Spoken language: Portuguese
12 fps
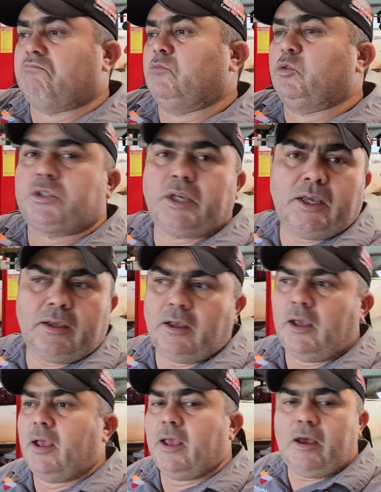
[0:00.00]
Não sei.
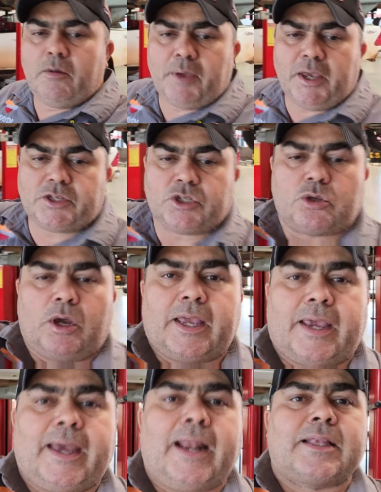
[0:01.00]
Realmente, só que
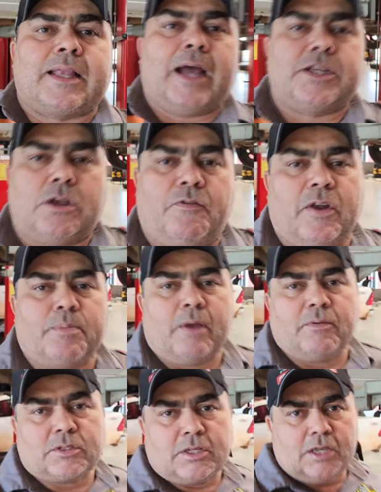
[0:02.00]
aquela taxa que eu falo para
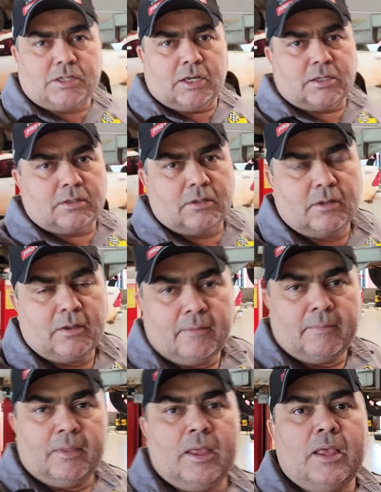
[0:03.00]
vocês,
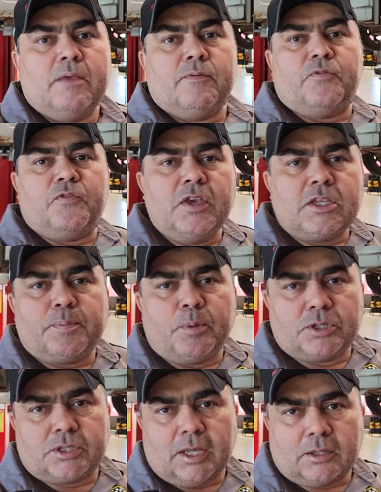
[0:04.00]
gente.
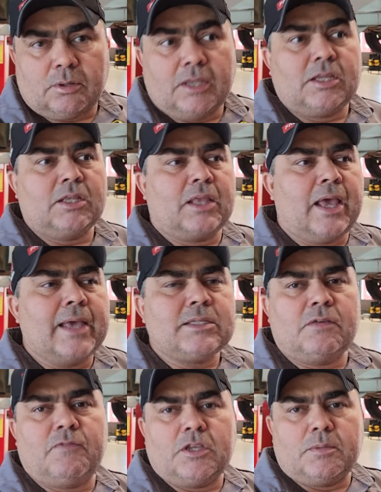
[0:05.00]
20%, entre 10
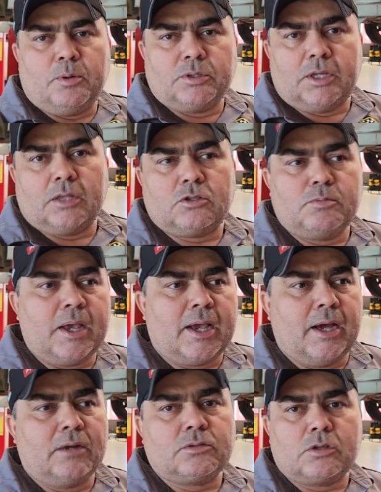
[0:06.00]
e 20% dos
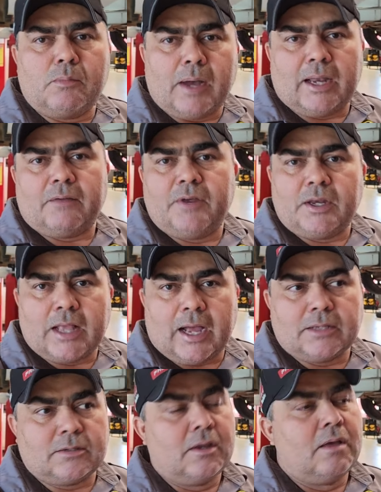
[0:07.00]
mecânicos são mala,
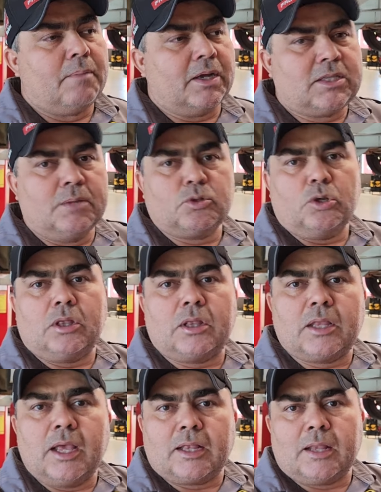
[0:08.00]
verdade. Mas temos
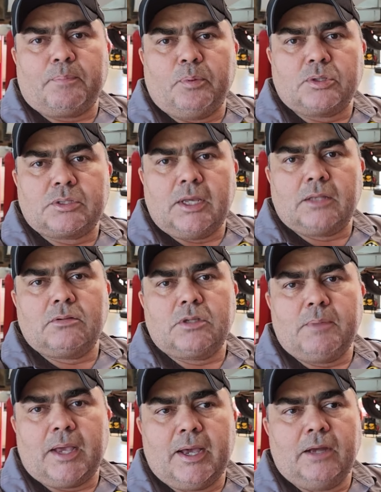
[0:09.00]
80% de
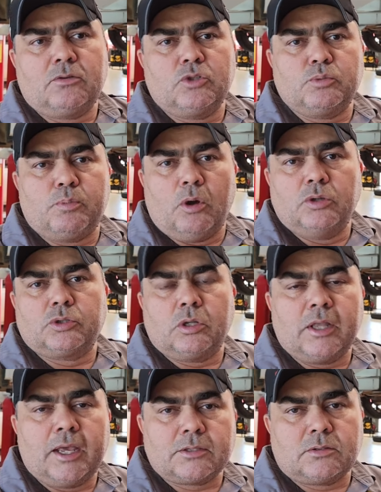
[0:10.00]
mecânicos bons,
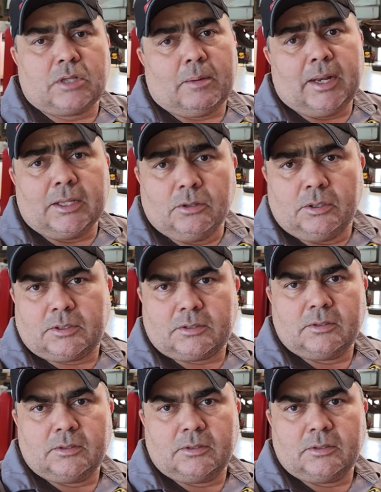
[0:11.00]
honestos, trabalhadores.